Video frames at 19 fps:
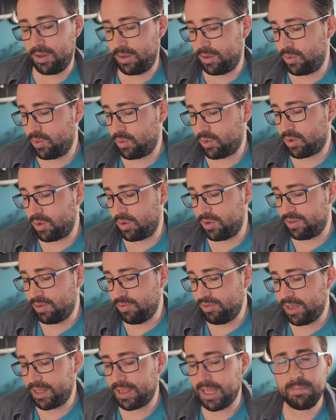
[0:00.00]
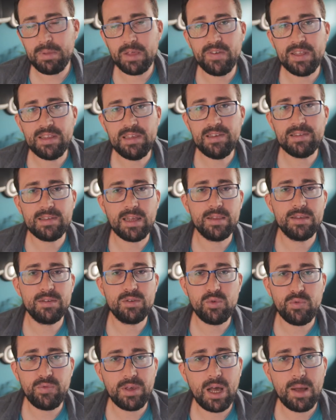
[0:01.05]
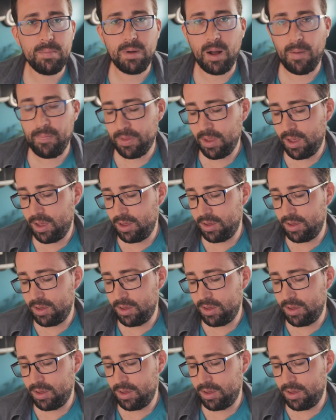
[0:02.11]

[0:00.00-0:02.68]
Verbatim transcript: Euh, donc si vous êtes un PVT, ça ne suffira pas.